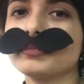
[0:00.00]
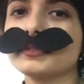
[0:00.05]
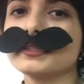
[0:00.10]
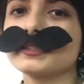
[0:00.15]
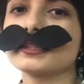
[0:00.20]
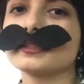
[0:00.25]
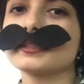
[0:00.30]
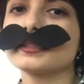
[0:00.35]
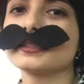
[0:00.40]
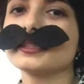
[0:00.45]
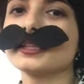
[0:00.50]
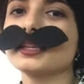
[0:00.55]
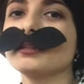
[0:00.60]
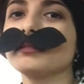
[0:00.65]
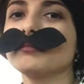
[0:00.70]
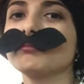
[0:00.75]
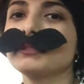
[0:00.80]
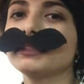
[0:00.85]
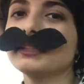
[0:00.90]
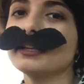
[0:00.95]
Biz de size
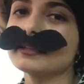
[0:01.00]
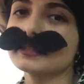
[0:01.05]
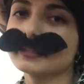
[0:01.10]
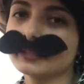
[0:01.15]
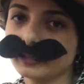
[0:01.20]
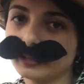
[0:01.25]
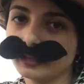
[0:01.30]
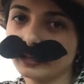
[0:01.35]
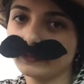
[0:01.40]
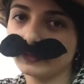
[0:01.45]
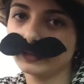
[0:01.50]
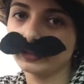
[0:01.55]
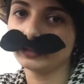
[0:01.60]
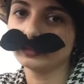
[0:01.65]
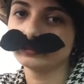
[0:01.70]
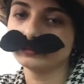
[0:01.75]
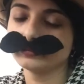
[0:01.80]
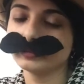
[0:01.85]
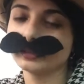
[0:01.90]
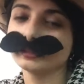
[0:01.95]
bir daha sigara
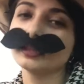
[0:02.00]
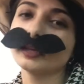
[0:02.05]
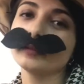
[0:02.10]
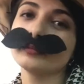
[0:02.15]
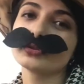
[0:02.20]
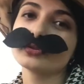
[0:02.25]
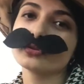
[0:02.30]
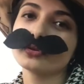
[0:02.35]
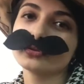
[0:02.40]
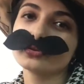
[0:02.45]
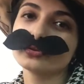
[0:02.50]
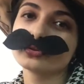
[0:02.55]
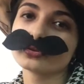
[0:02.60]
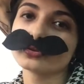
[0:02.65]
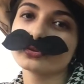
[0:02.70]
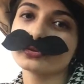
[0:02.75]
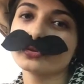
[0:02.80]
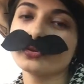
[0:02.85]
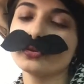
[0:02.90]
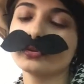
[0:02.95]
verelim. E tabi
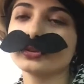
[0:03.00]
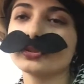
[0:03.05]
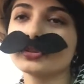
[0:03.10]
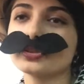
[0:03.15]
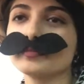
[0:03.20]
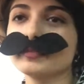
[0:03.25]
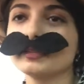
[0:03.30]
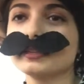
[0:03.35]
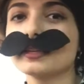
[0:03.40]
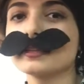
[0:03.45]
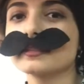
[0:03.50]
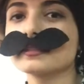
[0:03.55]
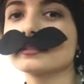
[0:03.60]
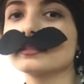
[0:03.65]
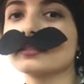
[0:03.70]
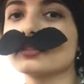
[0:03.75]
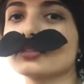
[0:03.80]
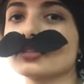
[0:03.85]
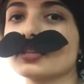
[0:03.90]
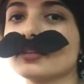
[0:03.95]
çocuğuz. 10 kişi birden
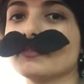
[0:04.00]
sığırı